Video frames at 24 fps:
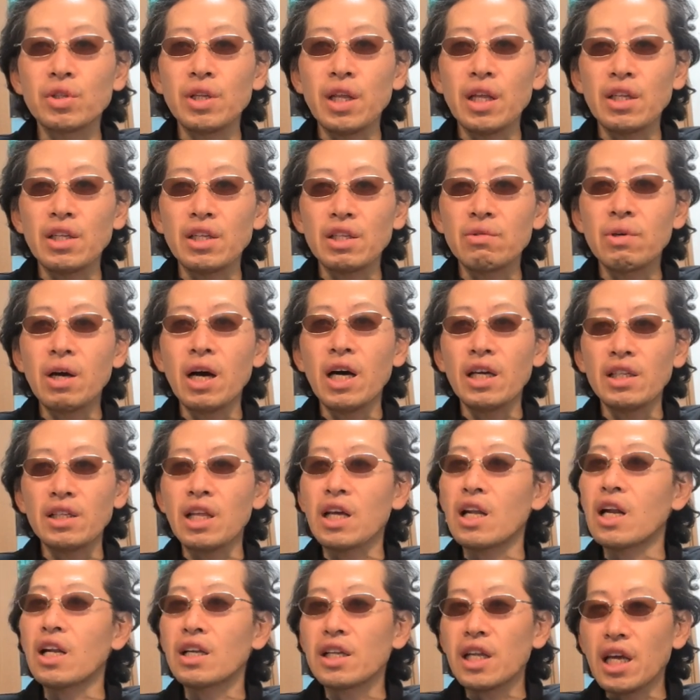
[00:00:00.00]
転には当
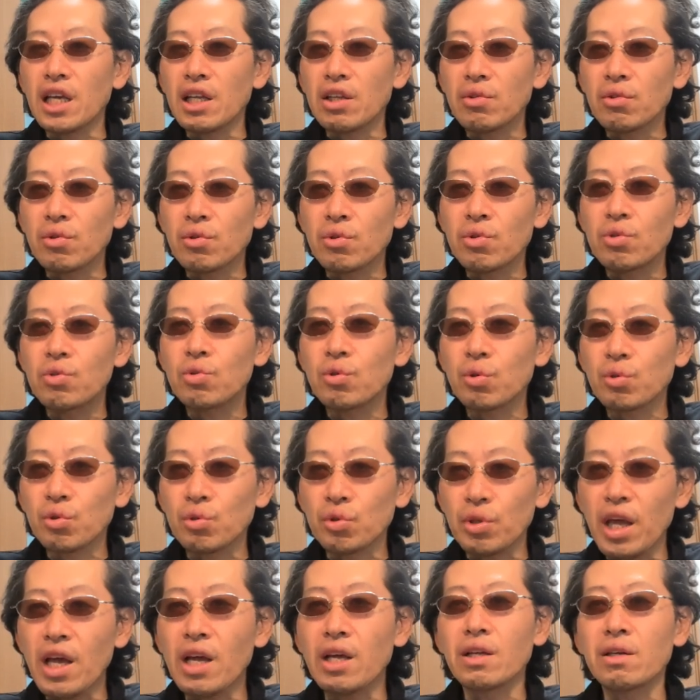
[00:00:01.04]
たらないというこ
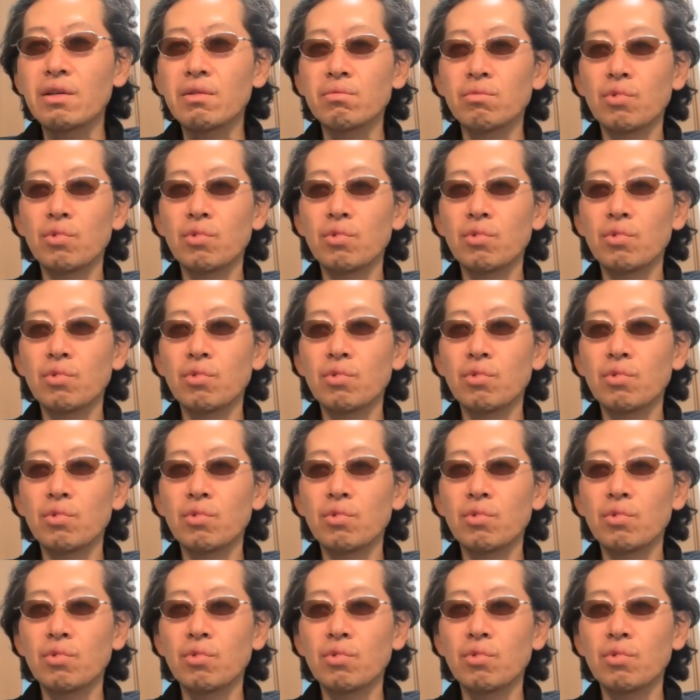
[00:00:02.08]
とで、